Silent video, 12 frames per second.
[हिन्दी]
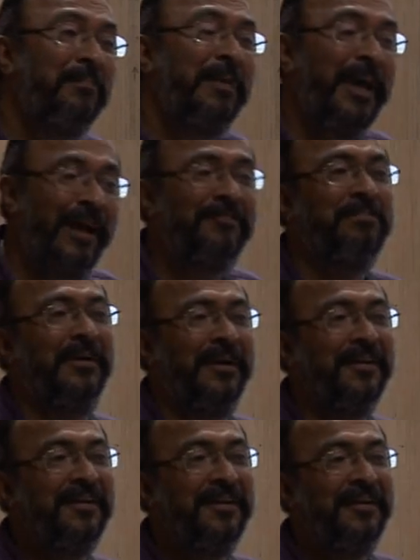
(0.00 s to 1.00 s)
बिहाफ
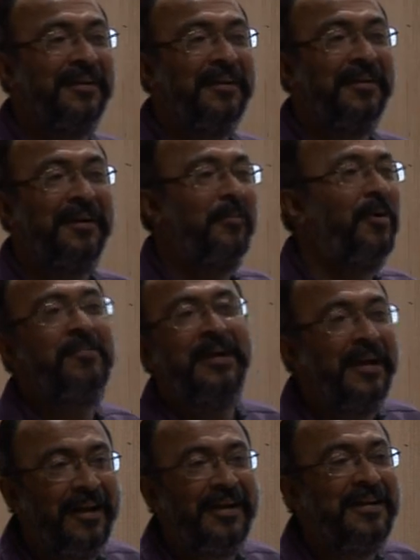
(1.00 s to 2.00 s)
पर अवार्ड
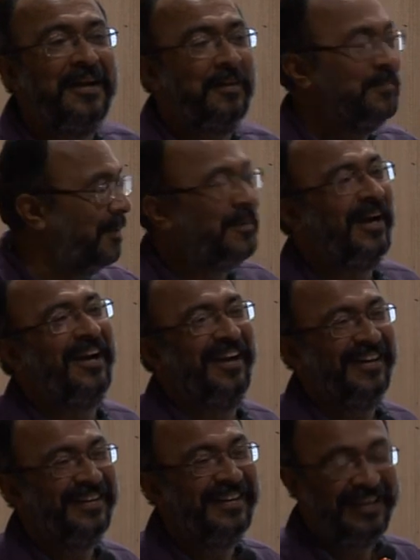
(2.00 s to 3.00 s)
मेरा नहीं है हम सबका है